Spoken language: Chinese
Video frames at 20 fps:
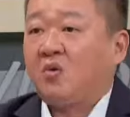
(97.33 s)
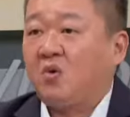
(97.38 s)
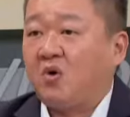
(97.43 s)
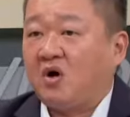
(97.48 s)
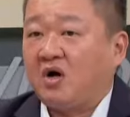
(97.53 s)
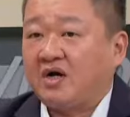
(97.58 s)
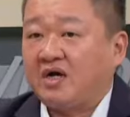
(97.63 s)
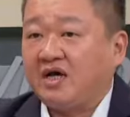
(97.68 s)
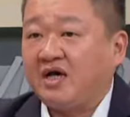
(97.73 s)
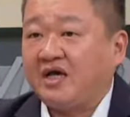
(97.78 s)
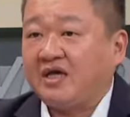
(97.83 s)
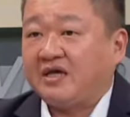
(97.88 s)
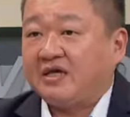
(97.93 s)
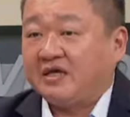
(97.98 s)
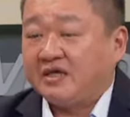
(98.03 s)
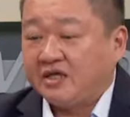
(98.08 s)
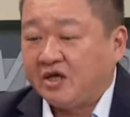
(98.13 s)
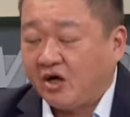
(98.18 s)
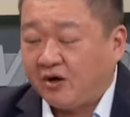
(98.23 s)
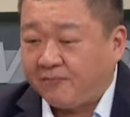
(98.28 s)
我可以
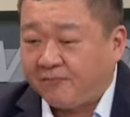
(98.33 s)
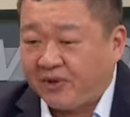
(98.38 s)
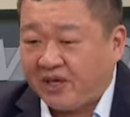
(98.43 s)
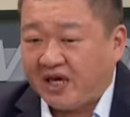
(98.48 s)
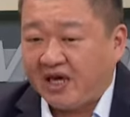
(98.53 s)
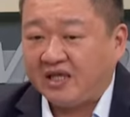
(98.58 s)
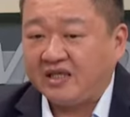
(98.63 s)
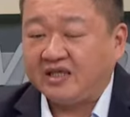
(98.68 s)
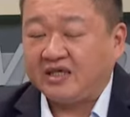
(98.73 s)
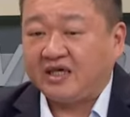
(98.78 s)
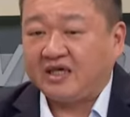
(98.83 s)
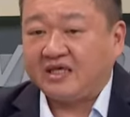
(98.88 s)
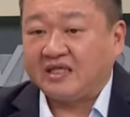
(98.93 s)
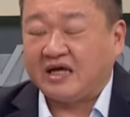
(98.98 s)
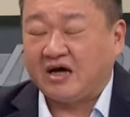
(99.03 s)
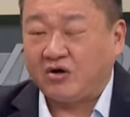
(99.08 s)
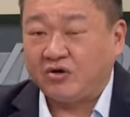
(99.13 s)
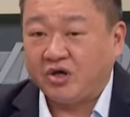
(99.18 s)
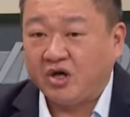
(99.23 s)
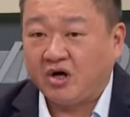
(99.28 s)
又便宜，
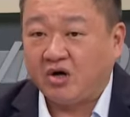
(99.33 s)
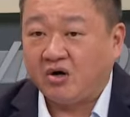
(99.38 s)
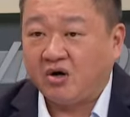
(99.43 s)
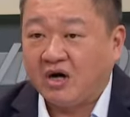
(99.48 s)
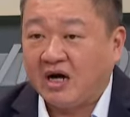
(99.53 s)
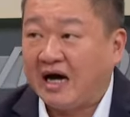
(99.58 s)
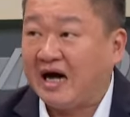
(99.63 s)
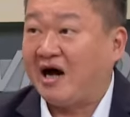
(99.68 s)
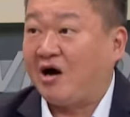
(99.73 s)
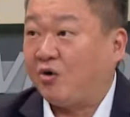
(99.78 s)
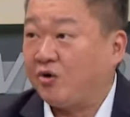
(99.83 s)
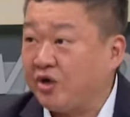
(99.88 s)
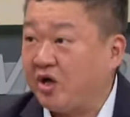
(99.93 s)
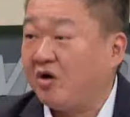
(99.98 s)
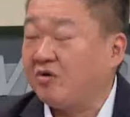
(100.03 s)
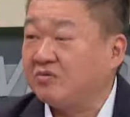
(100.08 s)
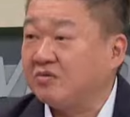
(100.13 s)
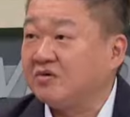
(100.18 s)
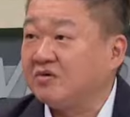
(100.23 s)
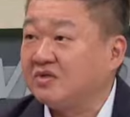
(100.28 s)
然后又好
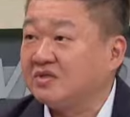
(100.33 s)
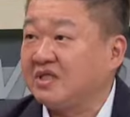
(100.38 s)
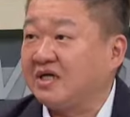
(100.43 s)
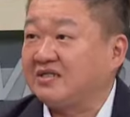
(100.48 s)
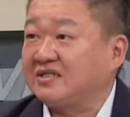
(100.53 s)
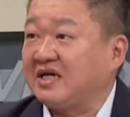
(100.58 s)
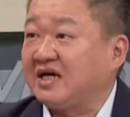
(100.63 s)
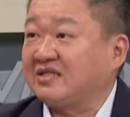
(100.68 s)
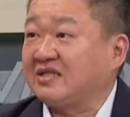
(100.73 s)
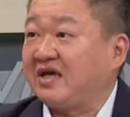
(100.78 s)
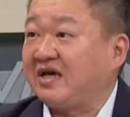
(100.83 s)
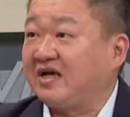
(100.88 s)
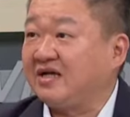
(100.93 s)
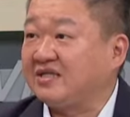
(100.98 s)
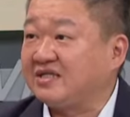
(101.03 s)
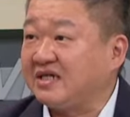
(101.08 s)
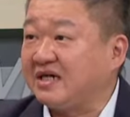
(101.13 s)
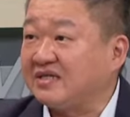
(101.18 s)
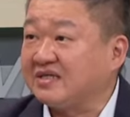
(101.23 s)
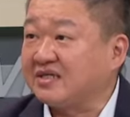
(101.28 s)
用的这样的一个
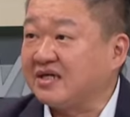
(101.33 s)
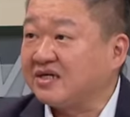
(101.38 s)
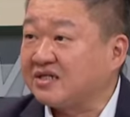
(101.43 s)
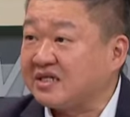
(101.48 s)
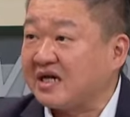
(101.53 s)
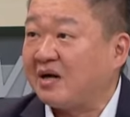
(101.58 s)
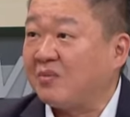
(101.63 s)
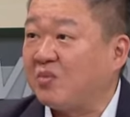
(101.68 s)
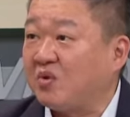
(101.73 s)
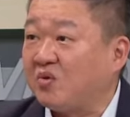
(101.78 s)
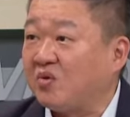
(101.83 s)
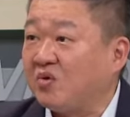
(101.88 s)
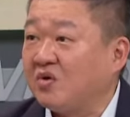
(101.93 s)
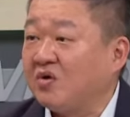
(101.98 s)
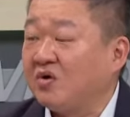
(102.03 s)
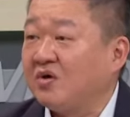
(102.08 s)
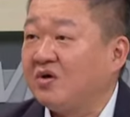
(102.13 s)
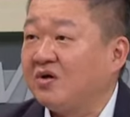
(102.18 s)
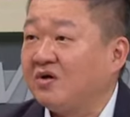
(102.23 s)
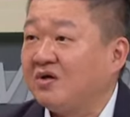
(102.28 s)
建设项目，可以
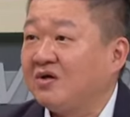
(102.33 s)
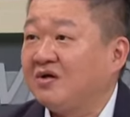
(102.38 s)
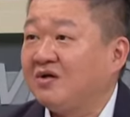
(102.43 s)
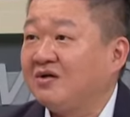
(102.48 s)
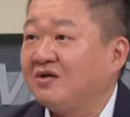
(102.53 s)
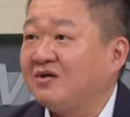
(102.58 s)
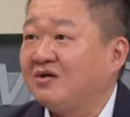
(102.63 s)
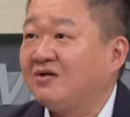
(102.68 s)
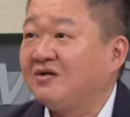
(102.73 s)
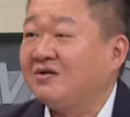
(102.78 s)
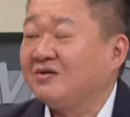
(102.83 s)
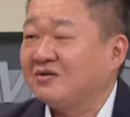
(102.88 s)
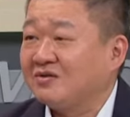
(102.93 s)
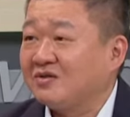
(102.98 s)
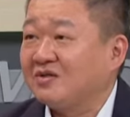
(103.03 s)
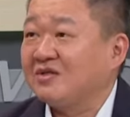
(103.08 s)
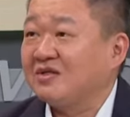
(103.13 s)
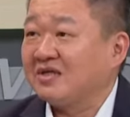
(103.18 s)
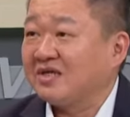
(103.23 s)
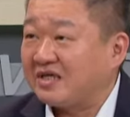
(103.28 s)
起户就花
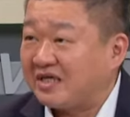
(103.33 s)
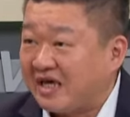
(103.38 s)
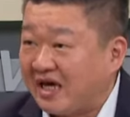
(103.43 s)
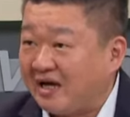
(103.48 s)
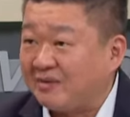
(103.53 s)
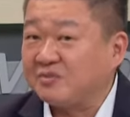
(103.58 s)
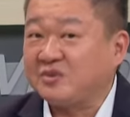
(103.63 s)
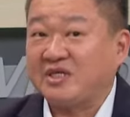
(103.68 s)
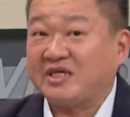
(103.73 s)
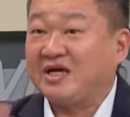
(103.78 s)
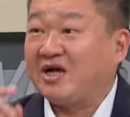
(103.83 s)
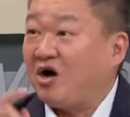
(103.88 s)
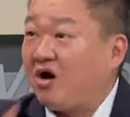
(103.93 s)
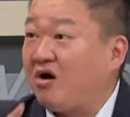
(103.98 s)
砍金，砍金